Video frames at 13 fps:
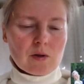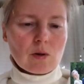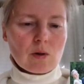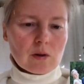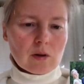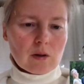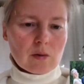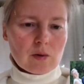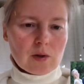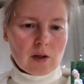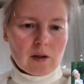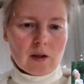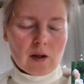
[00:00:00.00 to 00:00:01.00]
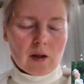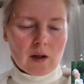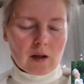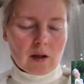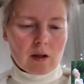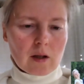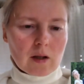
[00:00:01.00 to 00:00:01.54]
обездоленных людей –
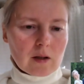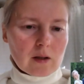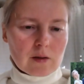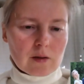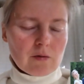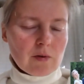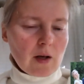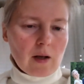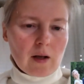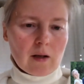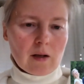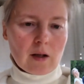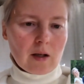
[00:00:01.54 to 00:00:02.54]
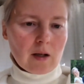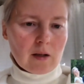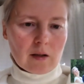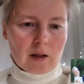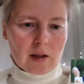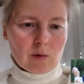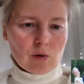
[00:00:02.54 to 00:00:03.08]
или зверей,
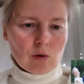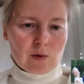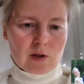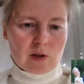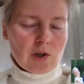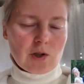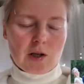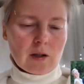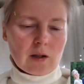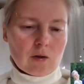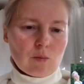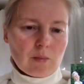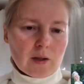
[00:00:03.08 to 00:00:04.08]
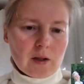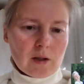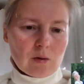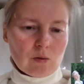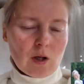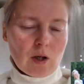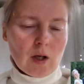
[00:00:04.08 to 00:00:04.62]
или каким-то образом очищать нашу
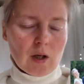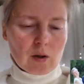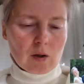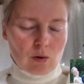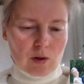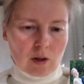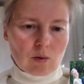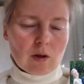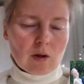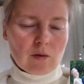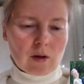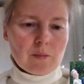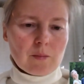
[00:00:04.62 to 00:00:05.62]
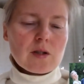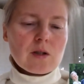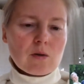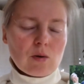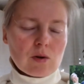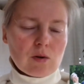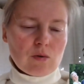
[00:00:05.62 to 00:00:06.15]
планету. То есть как только вы
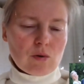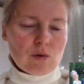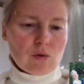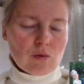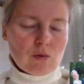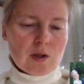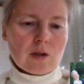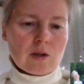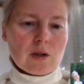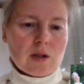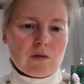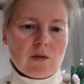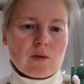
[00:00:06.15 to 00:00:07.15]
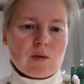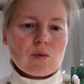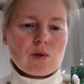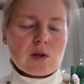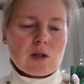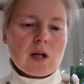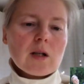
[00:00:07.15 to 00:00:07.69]
компенсируете все, что вы делаете, с вас
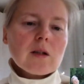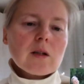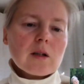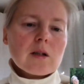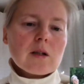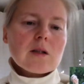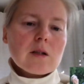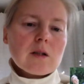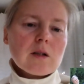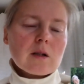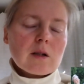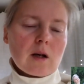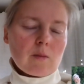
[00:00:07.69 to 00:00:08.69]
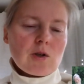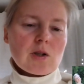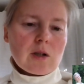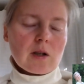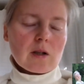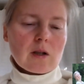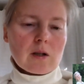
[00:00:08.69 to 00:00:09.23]
будут сняты эти
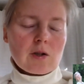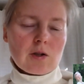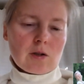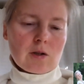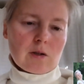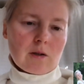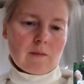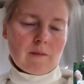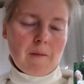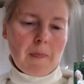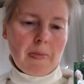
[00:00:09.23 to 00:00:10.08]
кармические ограничители.